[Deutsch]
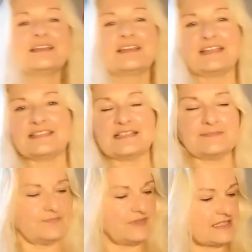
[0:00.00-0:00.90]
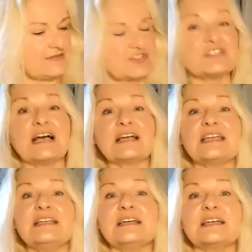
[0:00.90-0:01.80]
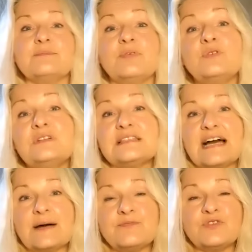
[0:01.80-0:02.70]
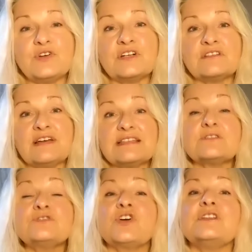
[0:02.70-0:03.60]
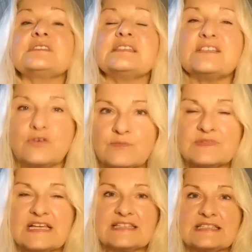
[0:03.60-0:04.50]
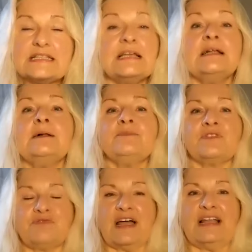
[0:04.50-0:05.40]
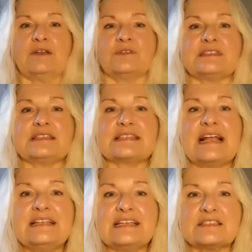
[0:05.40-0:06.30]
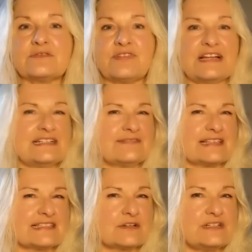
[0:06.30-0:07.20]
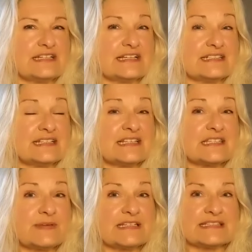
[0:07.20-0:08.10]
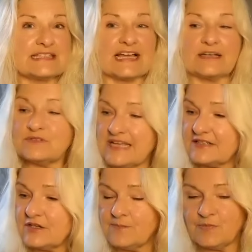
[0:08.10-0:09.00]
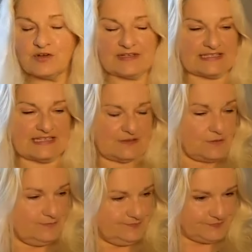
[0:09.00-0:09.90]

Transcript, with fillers: Kätzchen, dass wir starke innere Impulse haben für irgendwas und können es nicht umsetzen, weil uns das Geld dazu fehlt. Was soll denn das bitte sein? Und dann kommt noch was dazu.